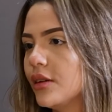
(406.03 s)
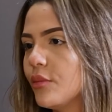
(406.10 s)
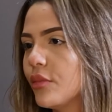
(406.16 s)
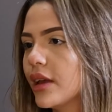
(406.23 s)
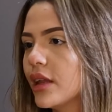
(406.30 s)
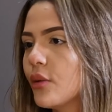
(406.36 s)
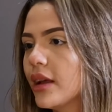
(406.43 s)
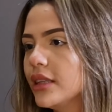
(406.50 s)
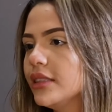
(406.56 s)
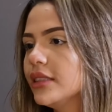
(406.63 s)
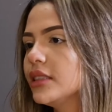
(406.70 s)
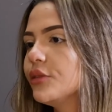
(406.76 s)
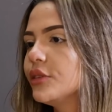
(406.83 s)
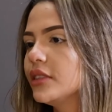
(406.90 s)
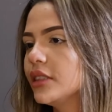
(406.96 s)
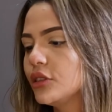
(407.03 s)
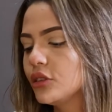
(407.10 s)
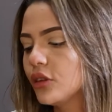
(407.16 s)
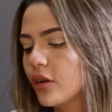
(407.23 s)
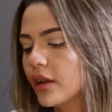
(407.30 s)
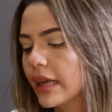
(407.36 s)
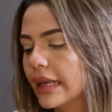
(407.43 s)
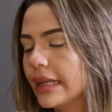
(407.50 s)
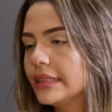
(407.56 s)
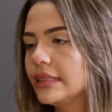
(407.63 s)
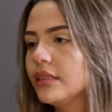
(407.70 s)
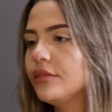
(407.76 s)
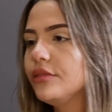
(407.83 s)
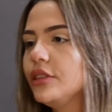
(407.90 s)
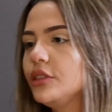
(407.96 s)
Porque não adianta você só querer
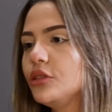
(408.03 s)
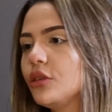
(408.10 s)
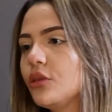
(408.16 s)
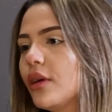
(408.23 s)
ser visto,